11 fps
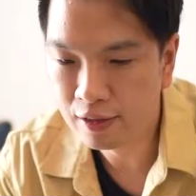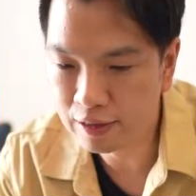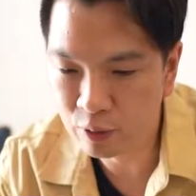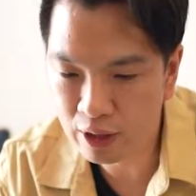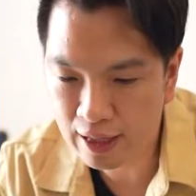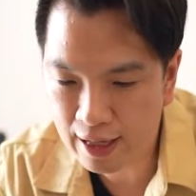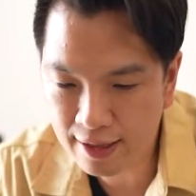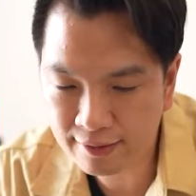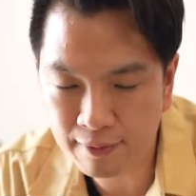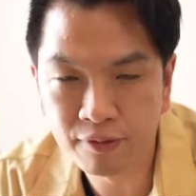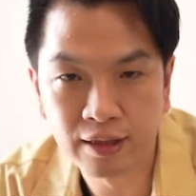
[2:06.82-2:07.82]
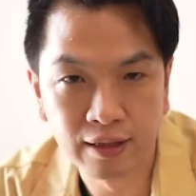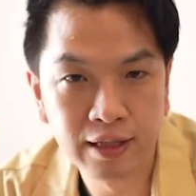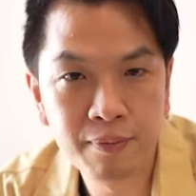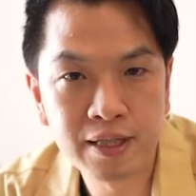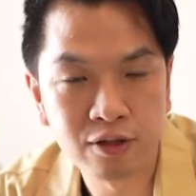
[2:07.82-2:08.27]
หรือมูลค่าทรัพย์สิน
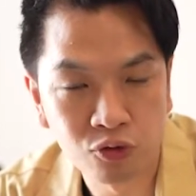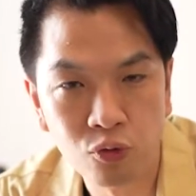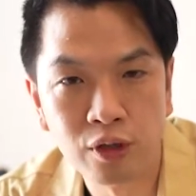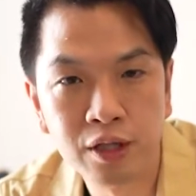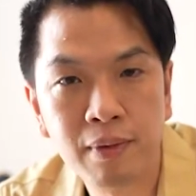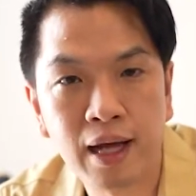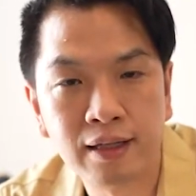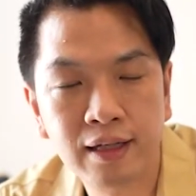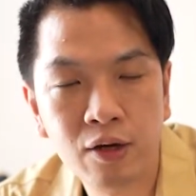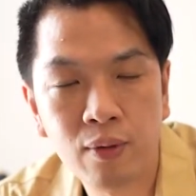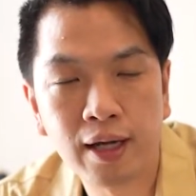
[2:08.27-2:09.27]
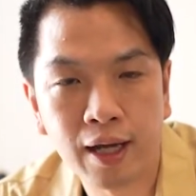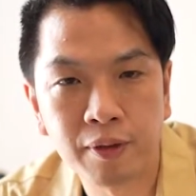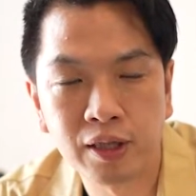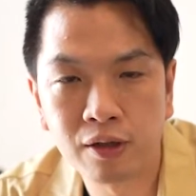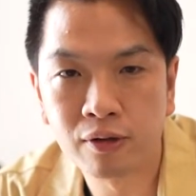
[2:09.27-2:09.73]
ที่มันจะสูงขึ้นมาที่เรียกว่า
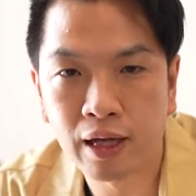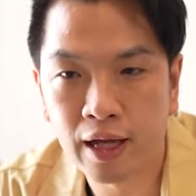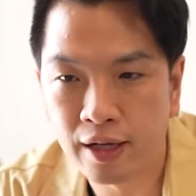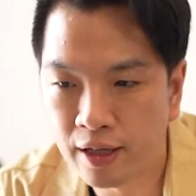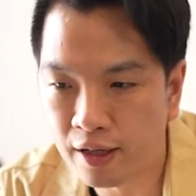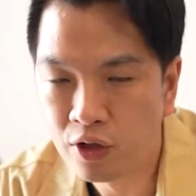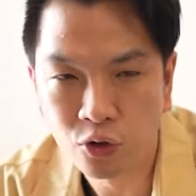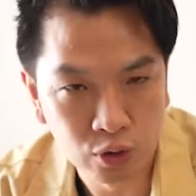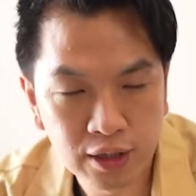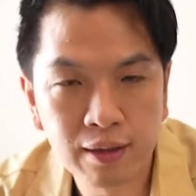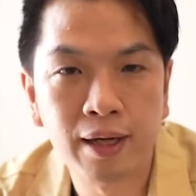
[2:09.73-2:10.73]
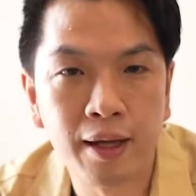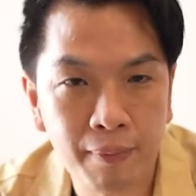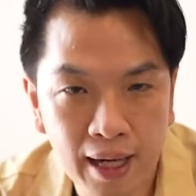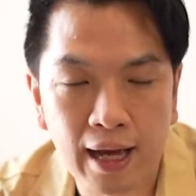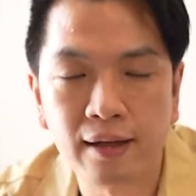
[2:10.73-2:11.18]
capital gain เนี่ยอยู่ที่ทำเล
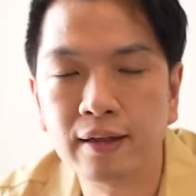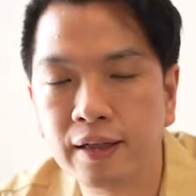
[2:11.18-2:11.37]
เป็นหลักเล